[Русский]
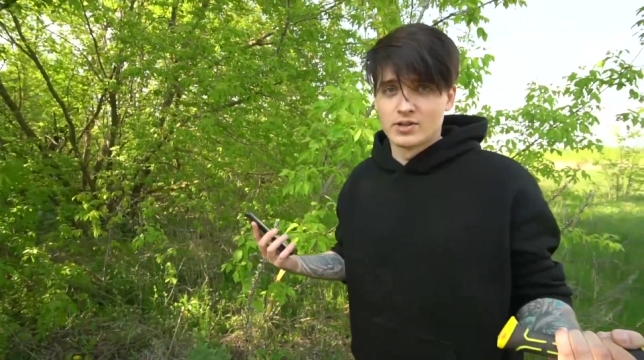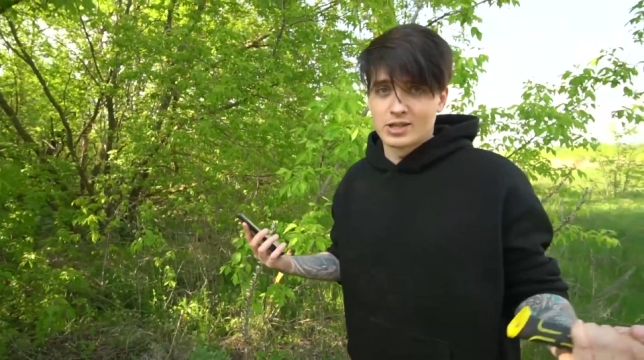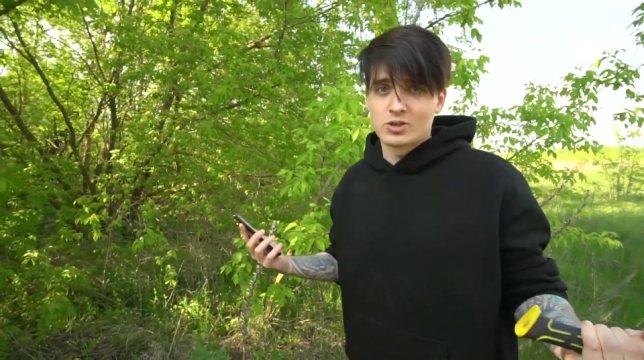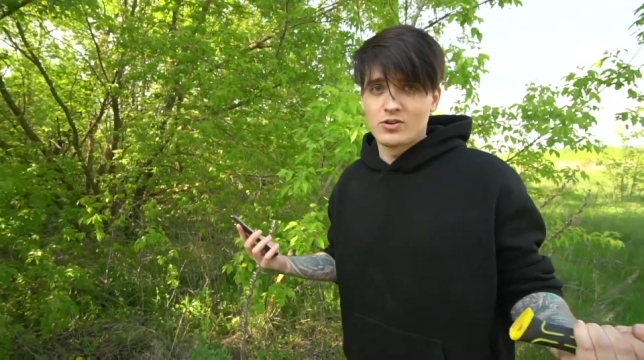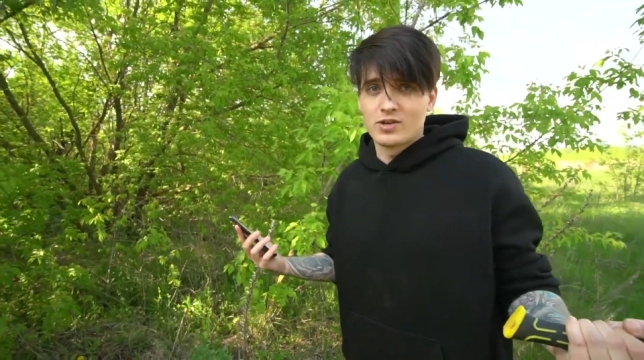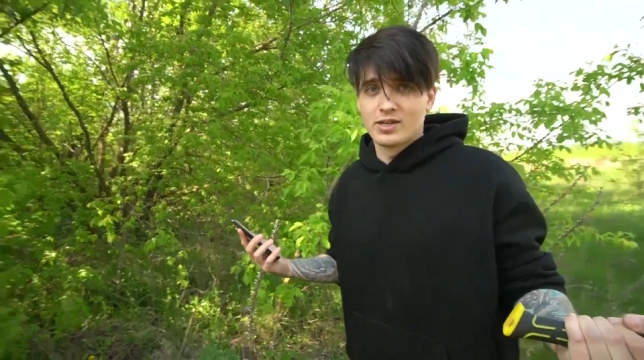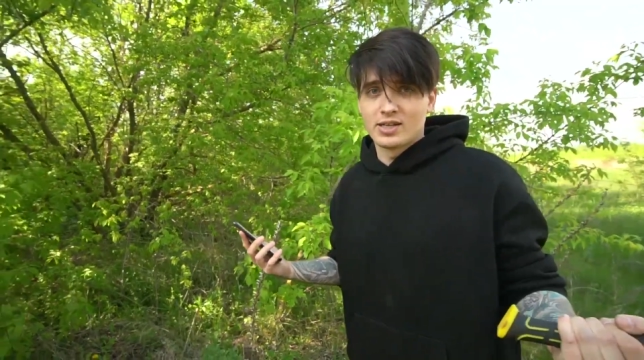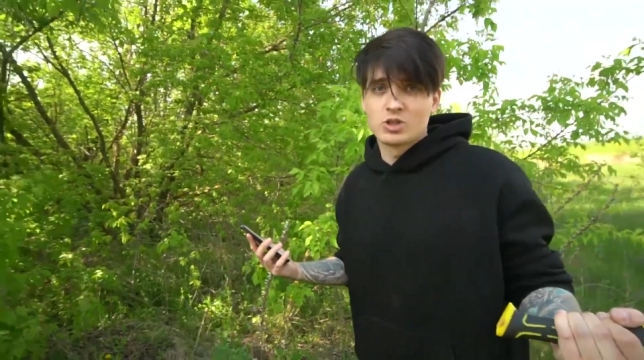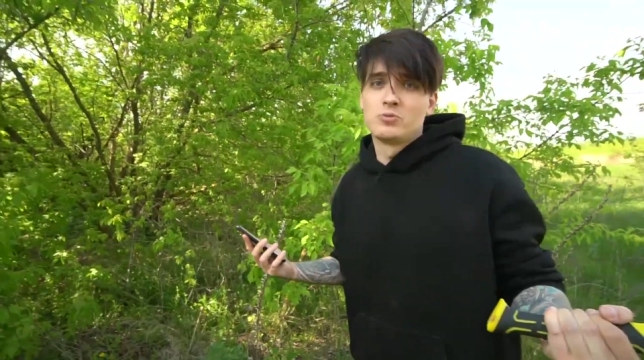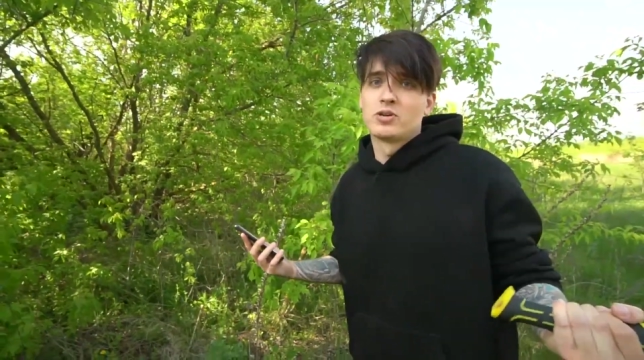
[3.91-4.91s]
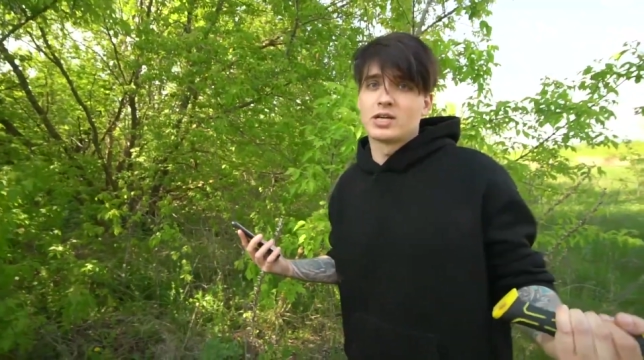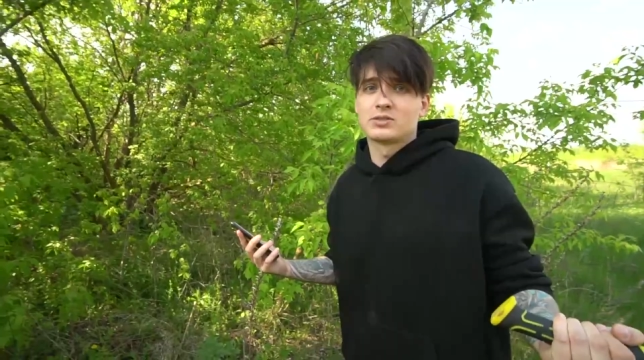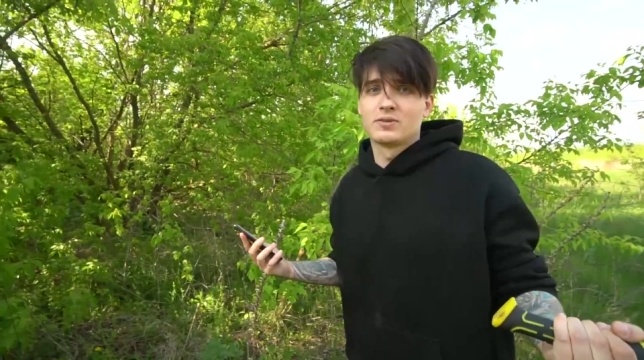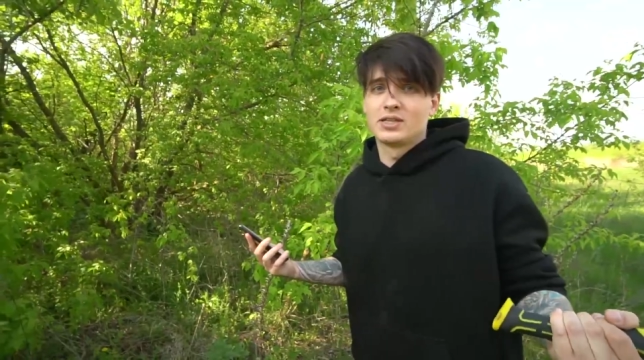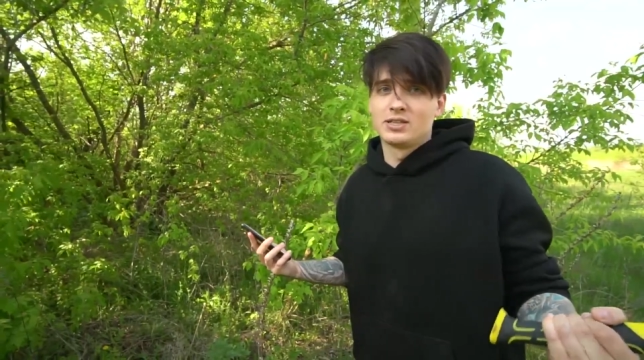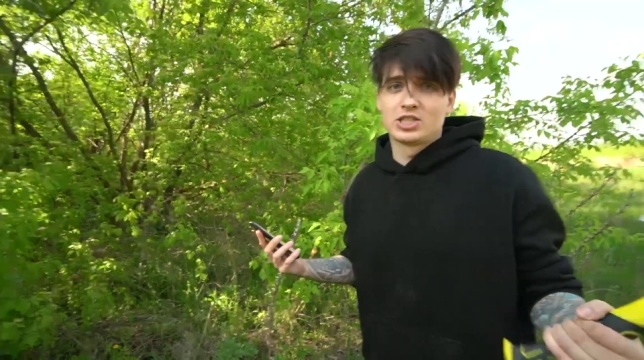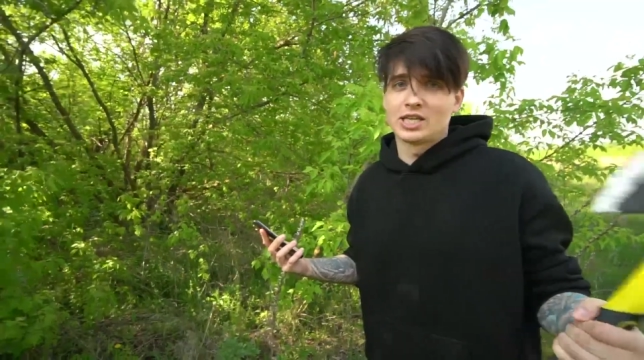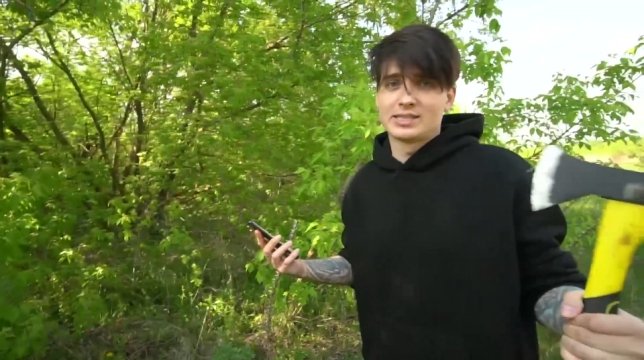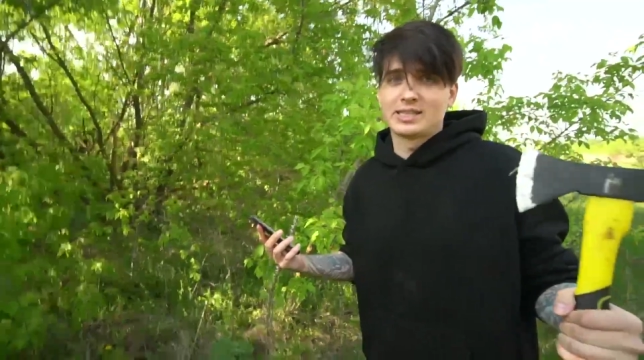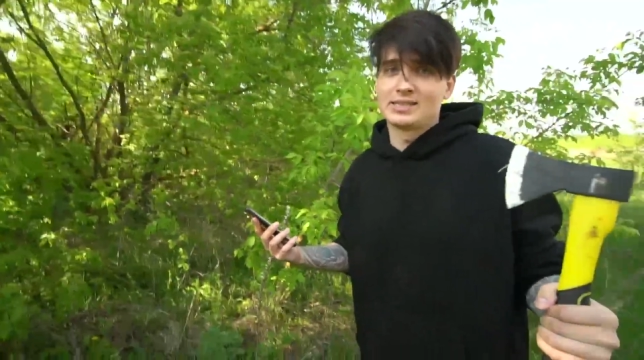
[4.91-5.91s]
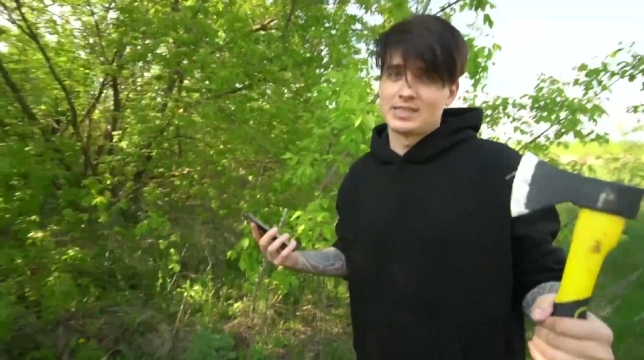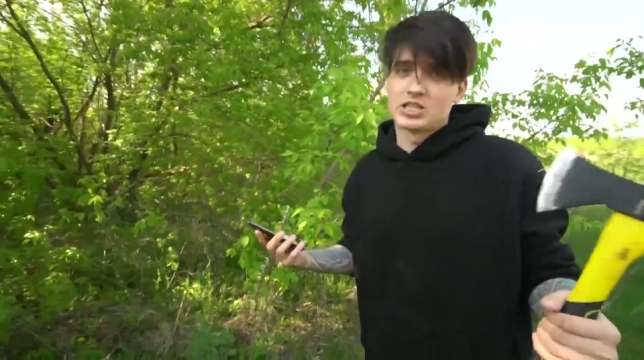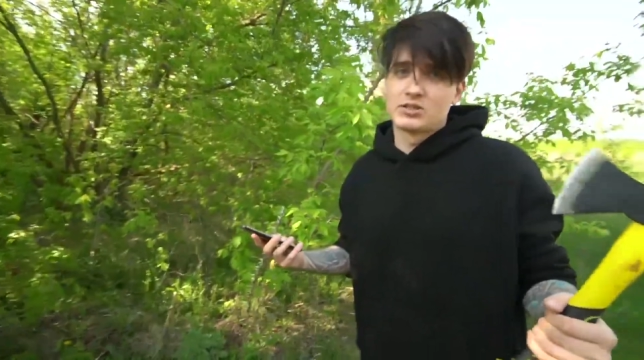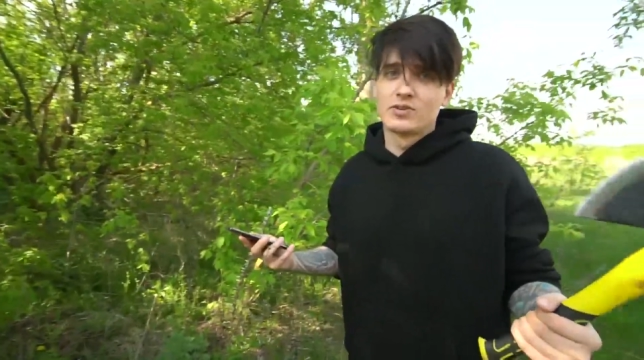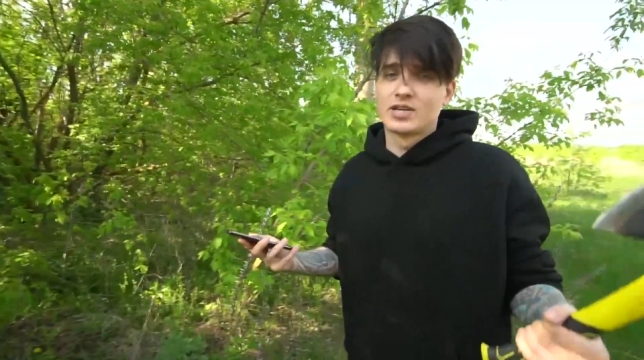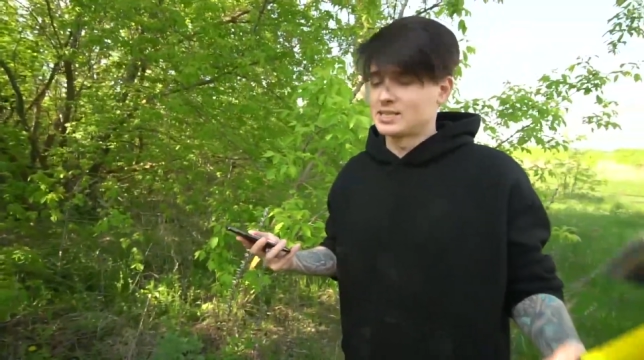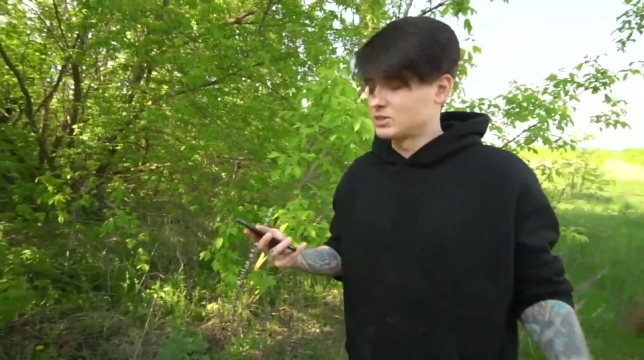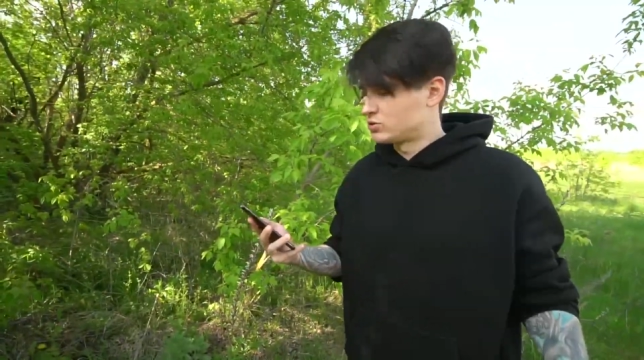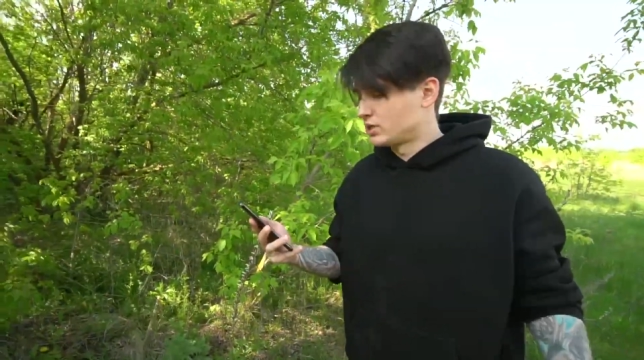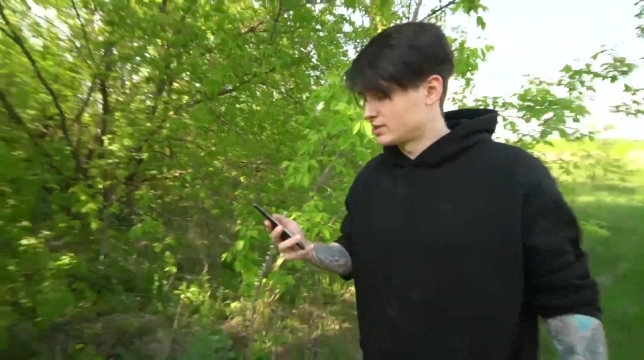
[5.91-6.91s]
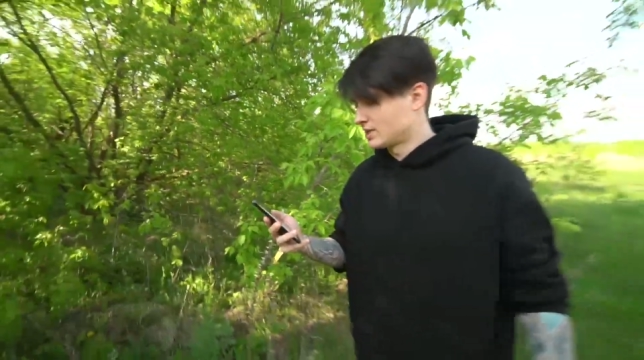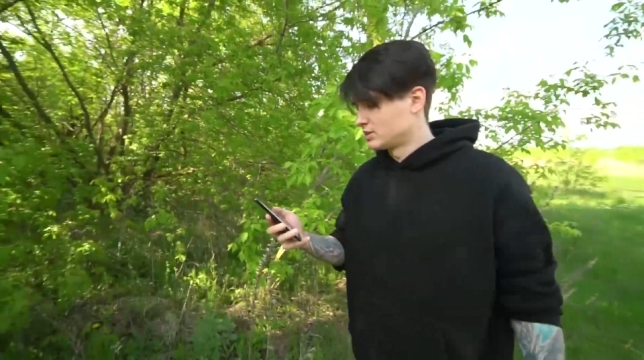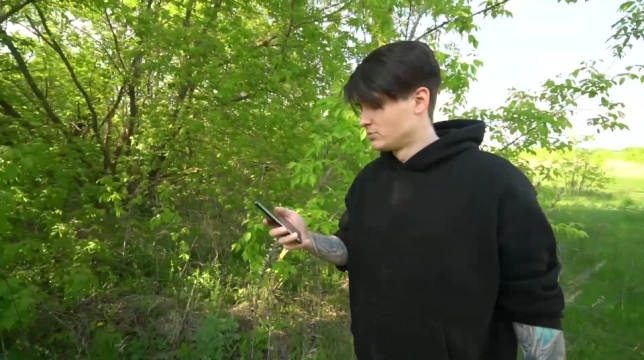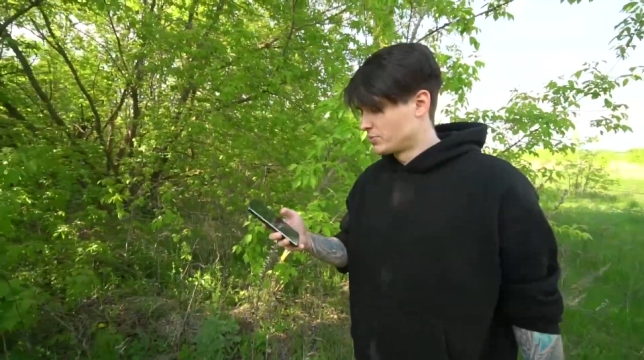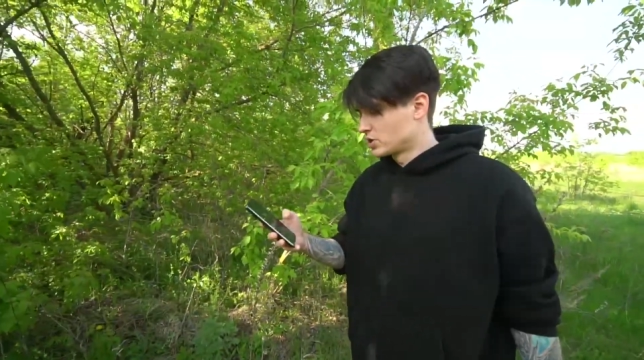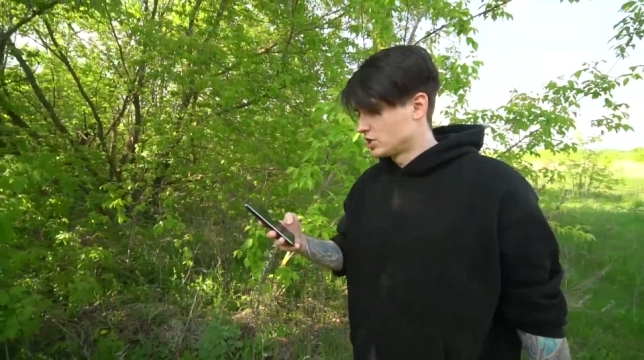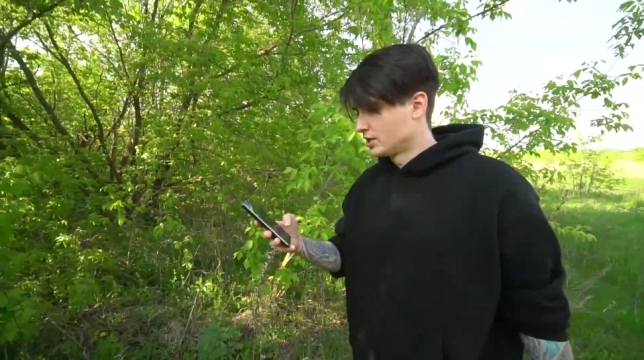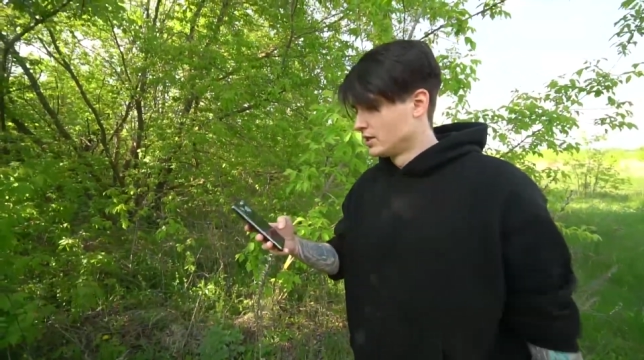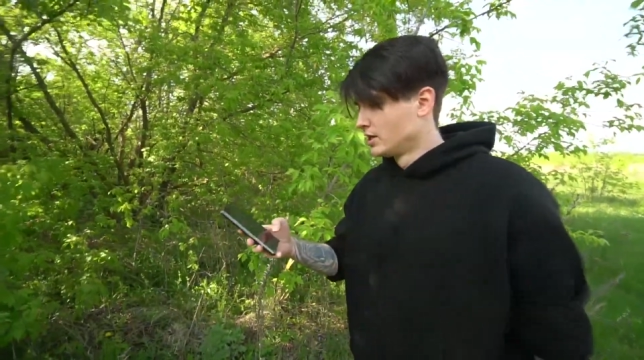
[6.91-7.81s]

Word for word: Вы готовы? Я думаю, раз вы сейчас здесь, значит, вы как раз таки сюда за этим и пришли.